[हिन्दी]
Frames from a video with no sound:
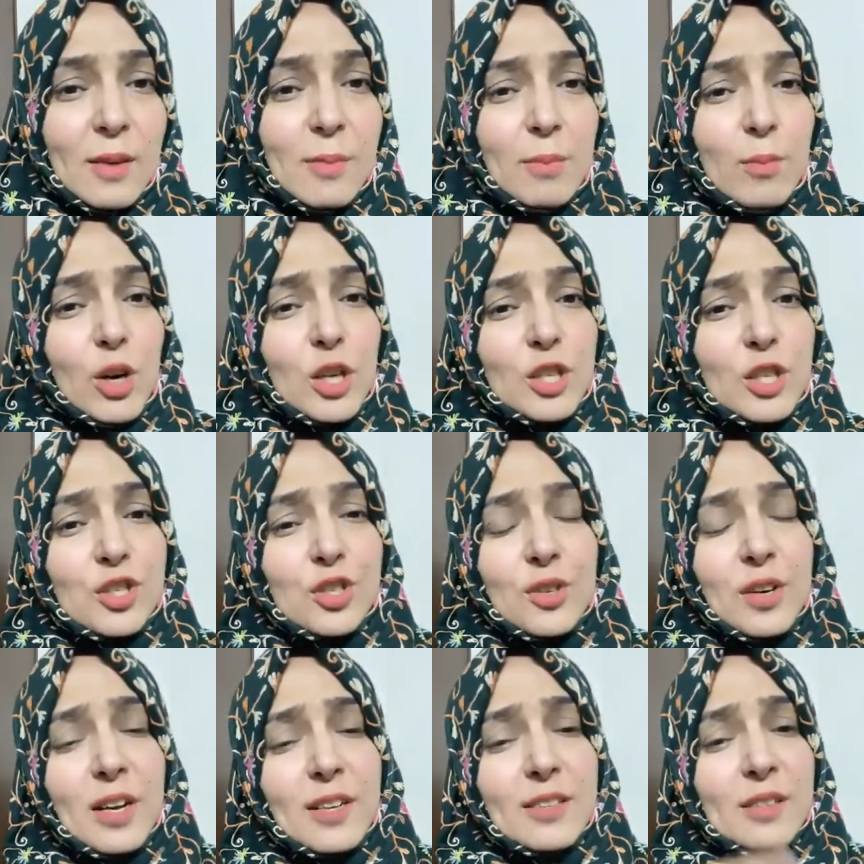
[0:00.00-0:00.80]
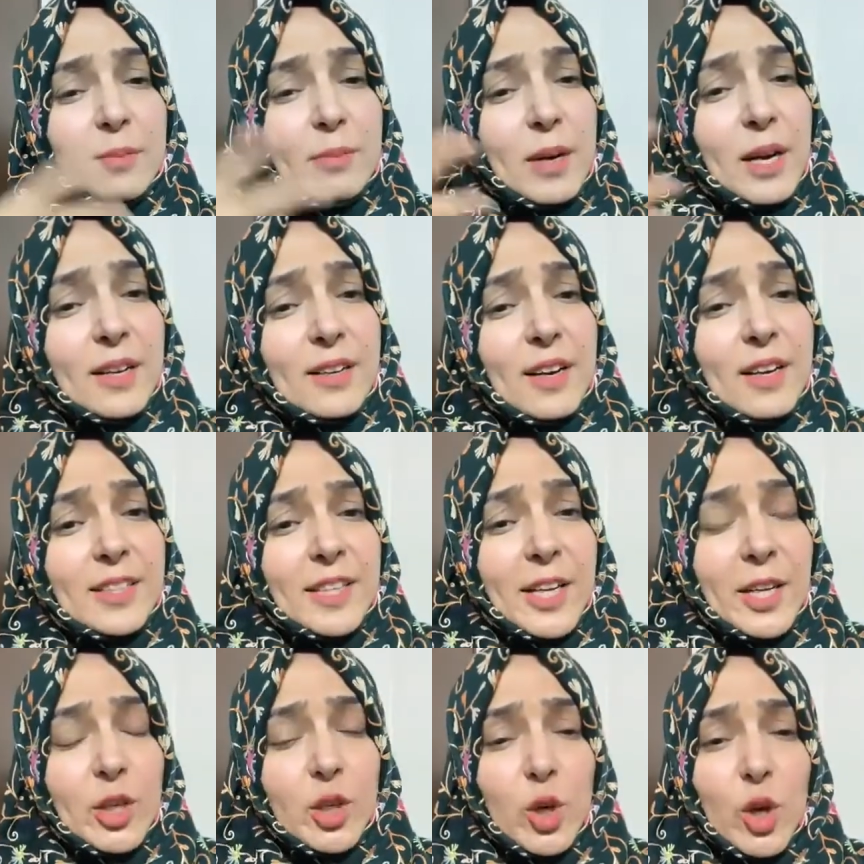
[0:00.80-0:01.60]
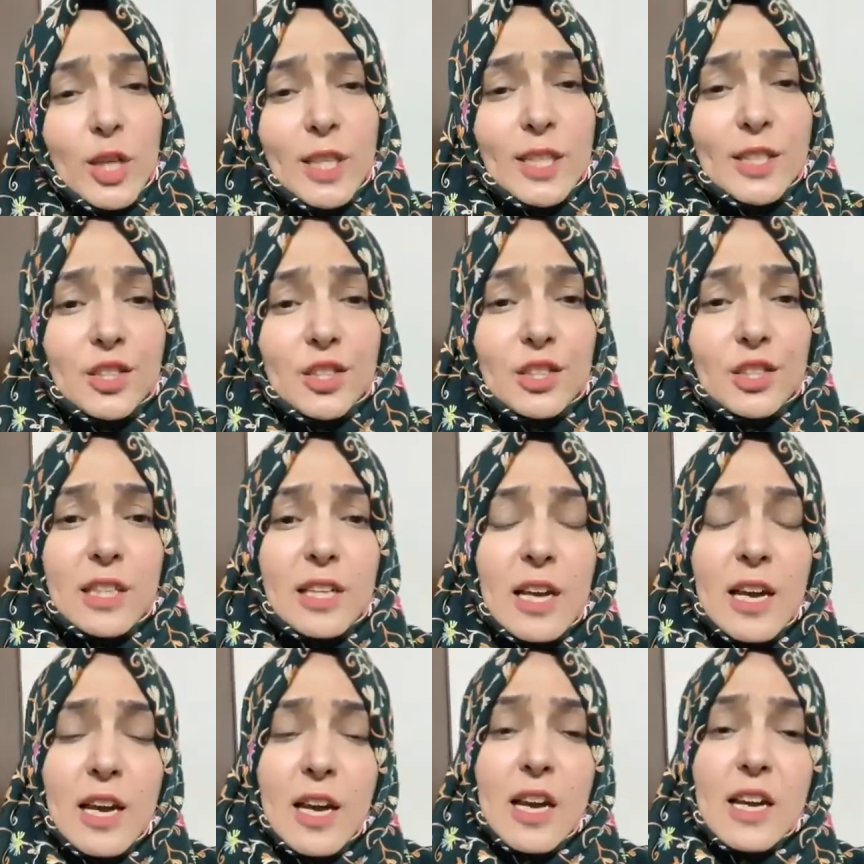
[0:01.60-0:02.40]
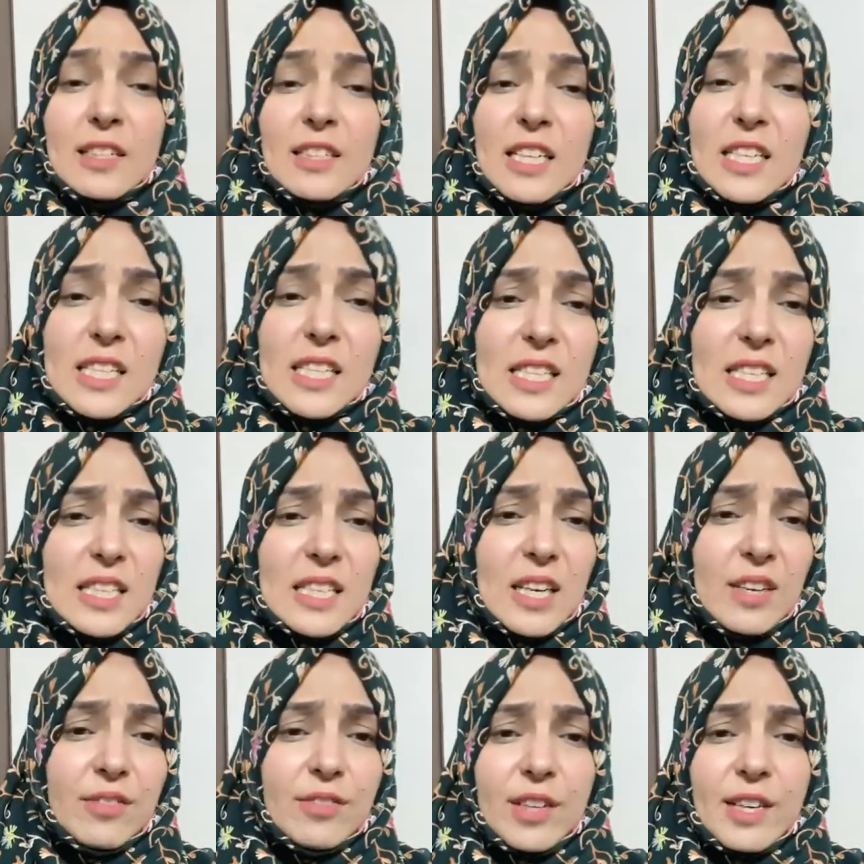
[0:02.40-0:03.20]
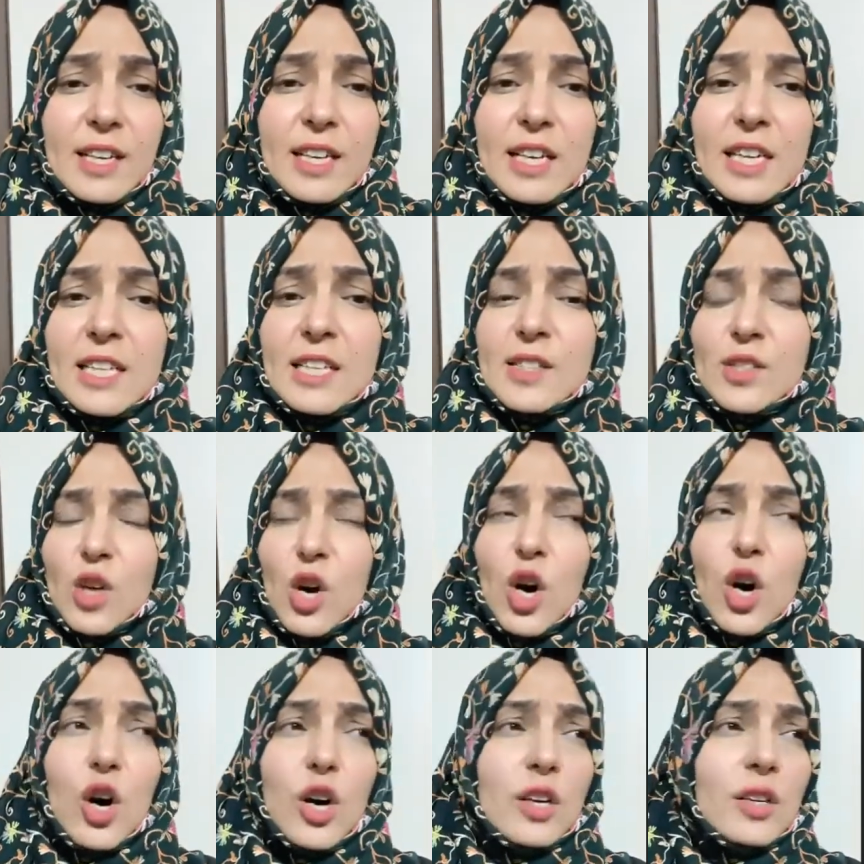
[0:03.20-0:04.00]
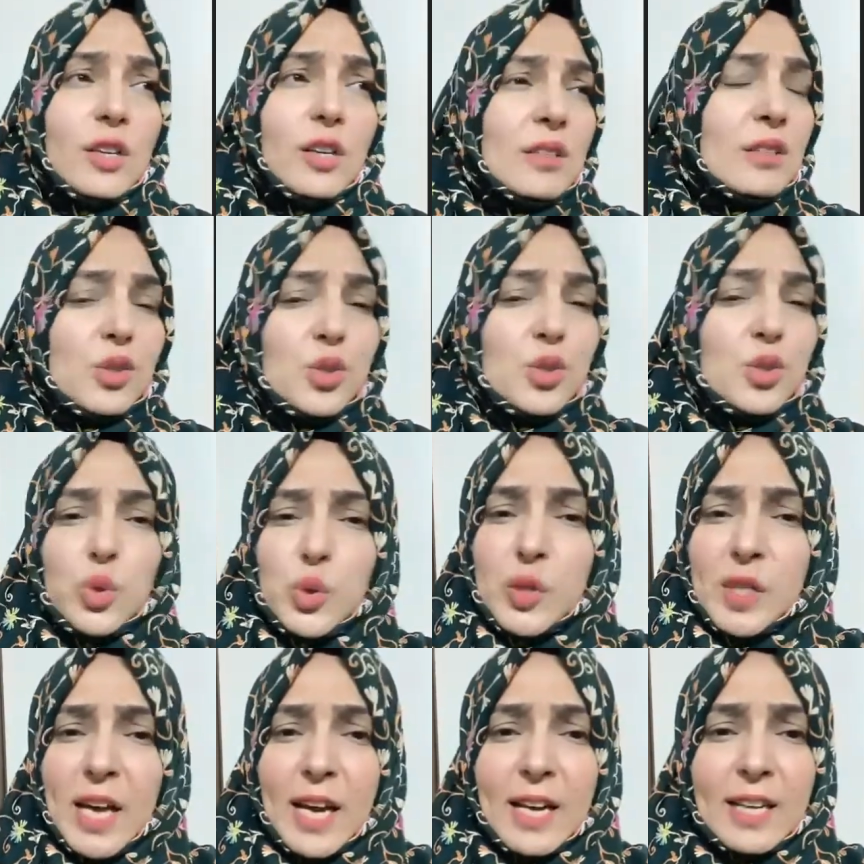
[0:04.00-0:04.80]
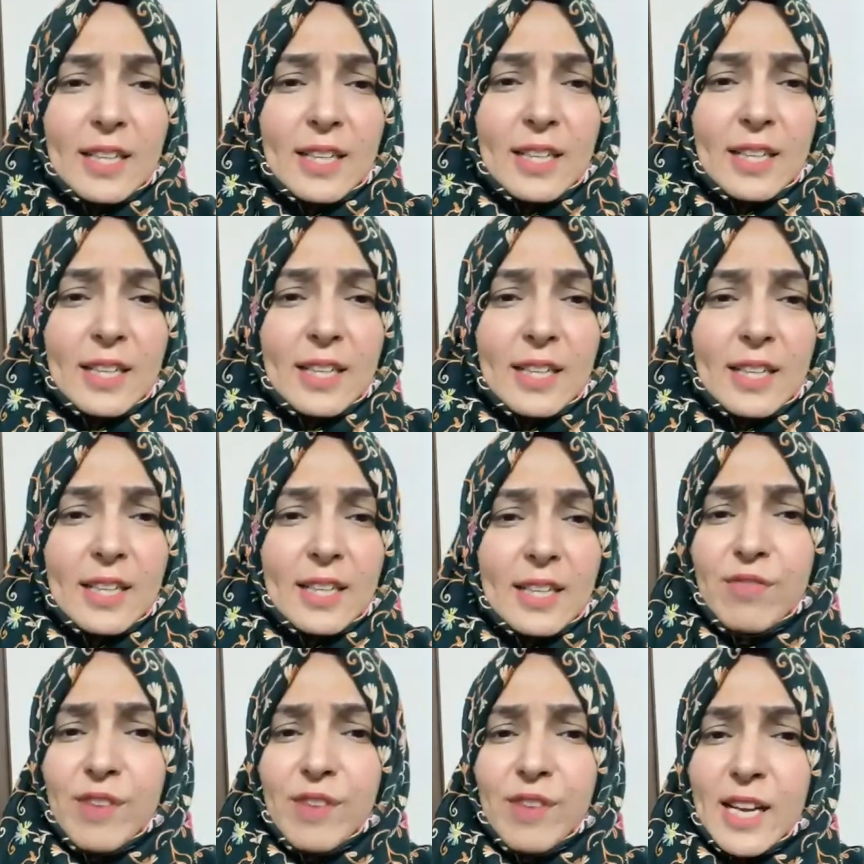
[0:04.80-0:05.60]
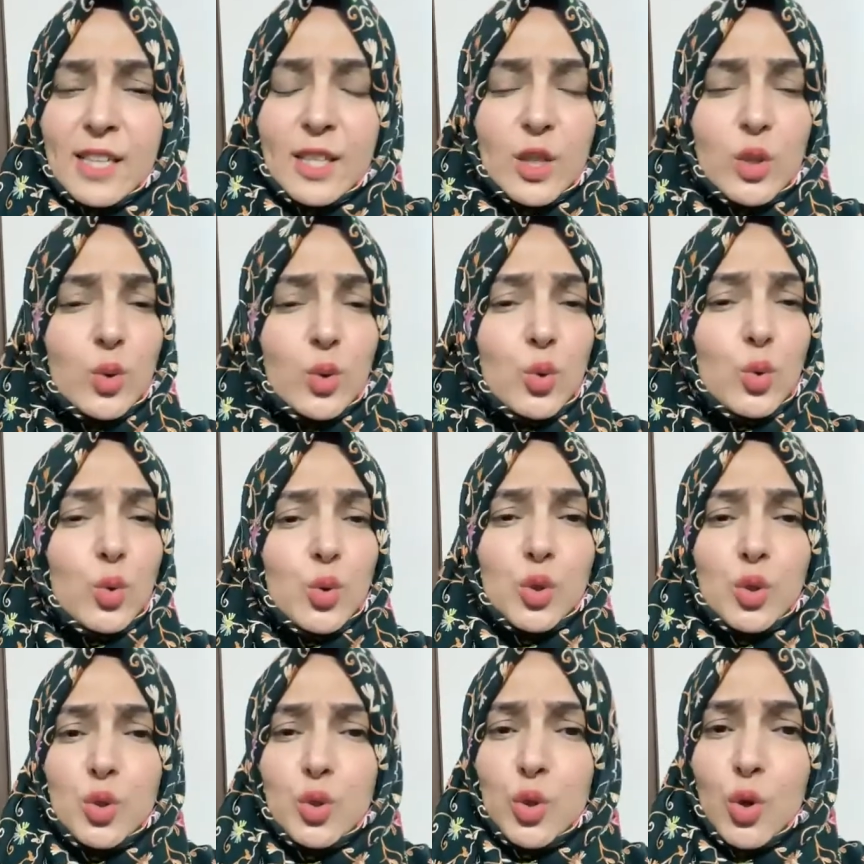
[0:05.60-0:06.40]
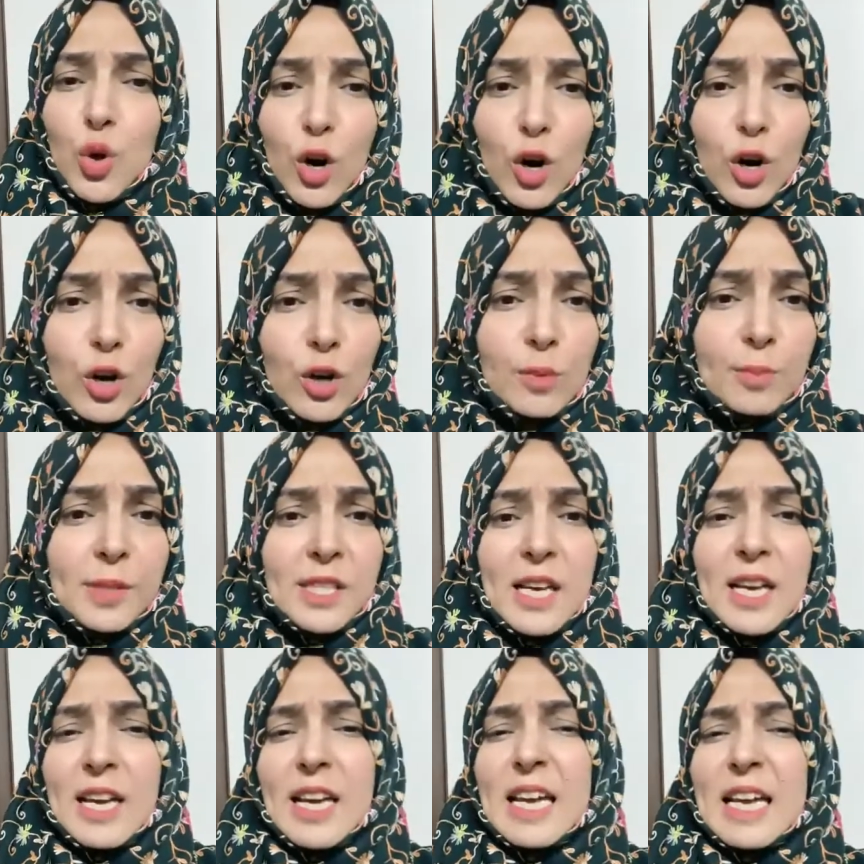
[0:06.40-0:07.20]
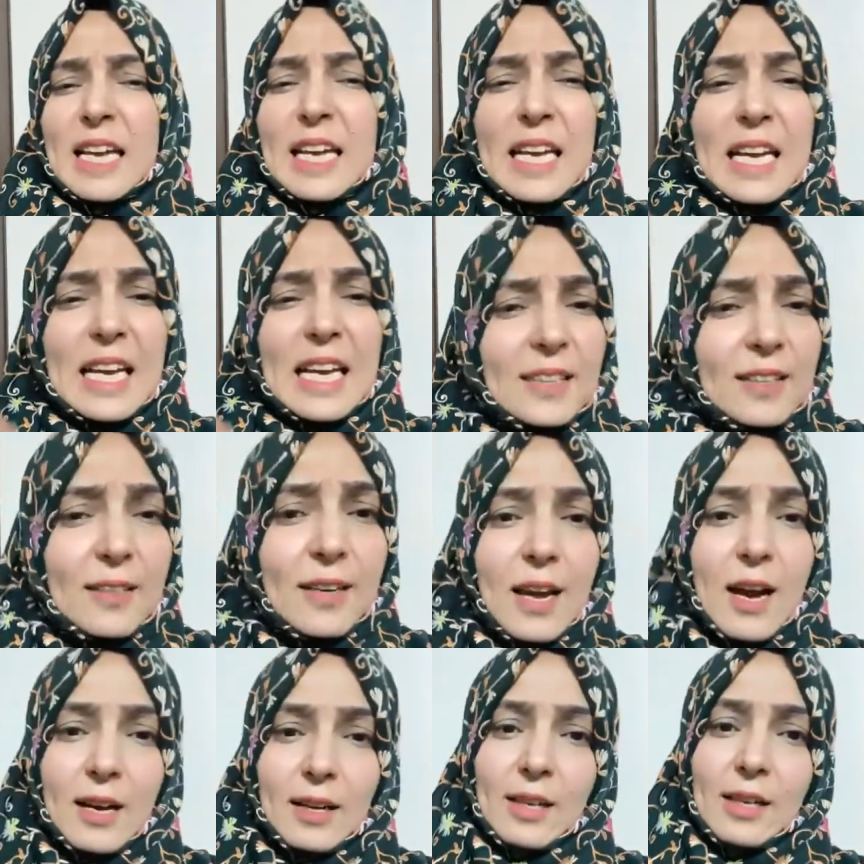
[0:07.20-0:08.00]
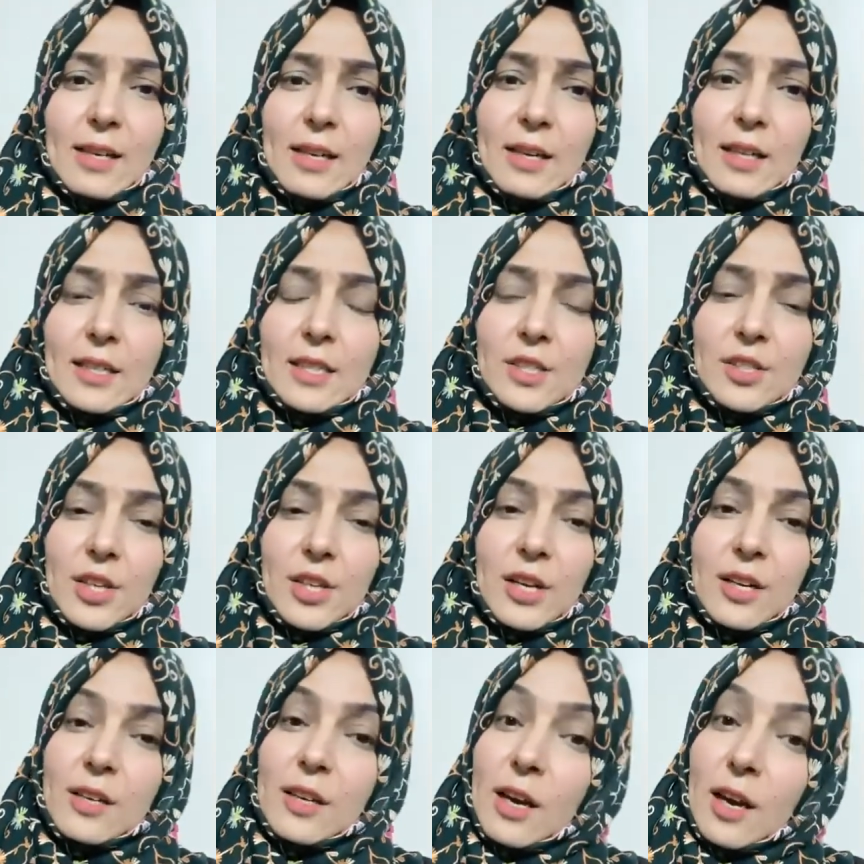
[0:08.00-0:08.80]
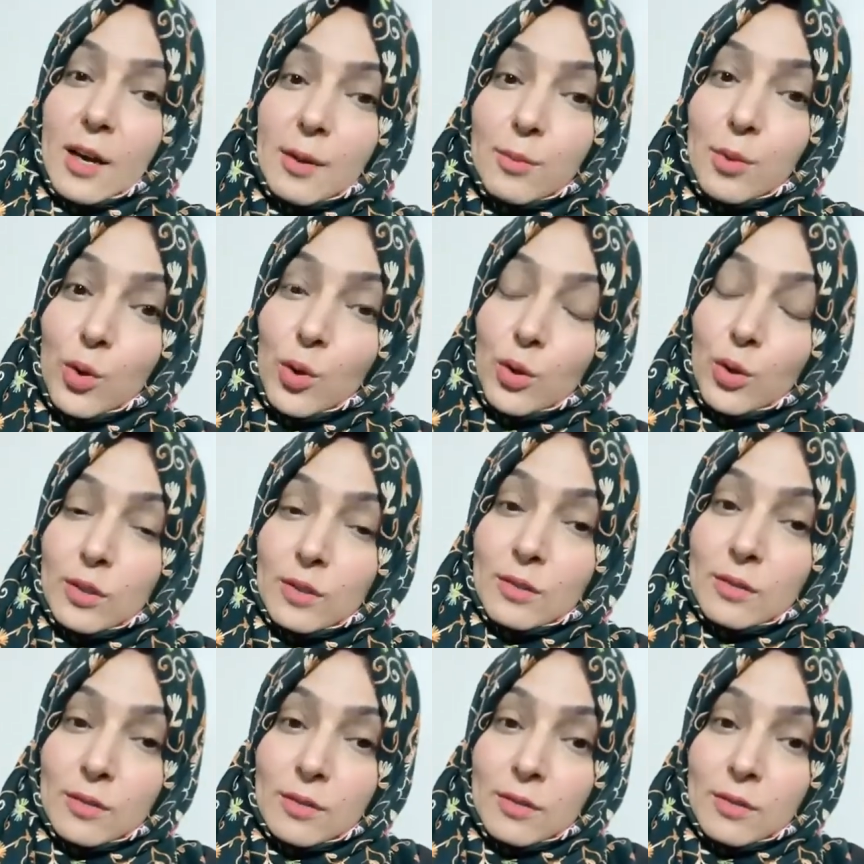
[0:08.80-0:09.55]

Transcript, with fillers: है माशरा जमाना टेक्नोलॉजी डिस्कवरीज और सोसाइटी उसकी वैल्यूज नॉर्म्स इतने आगे निकल जाएं कि हम खुद